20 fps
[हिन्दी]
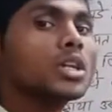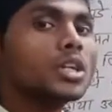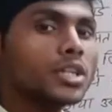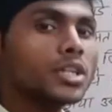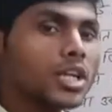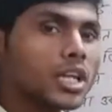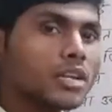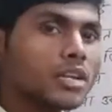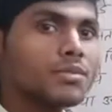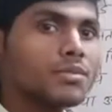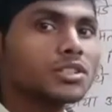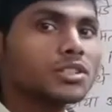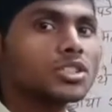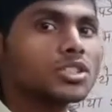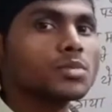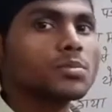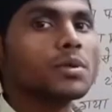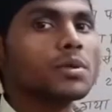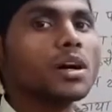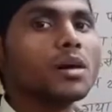डेली
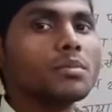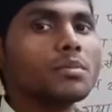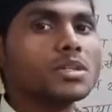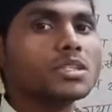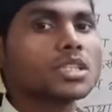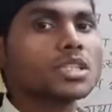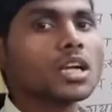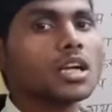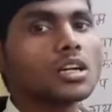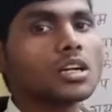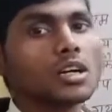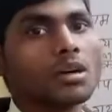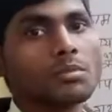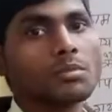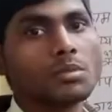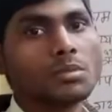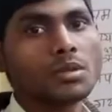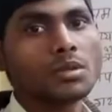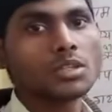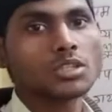बेसिस पे हमेशा
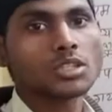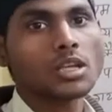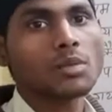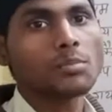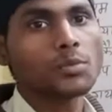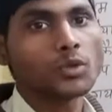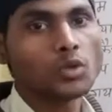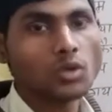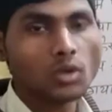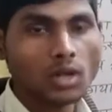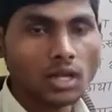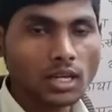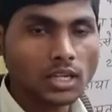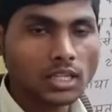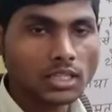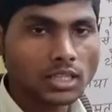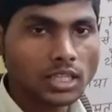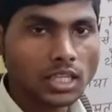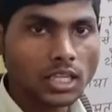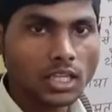कभी भी इसका प्रयोग कर
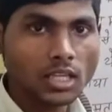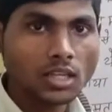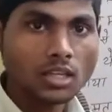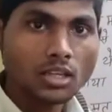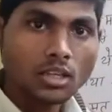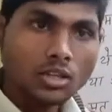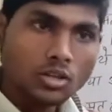लेते हैं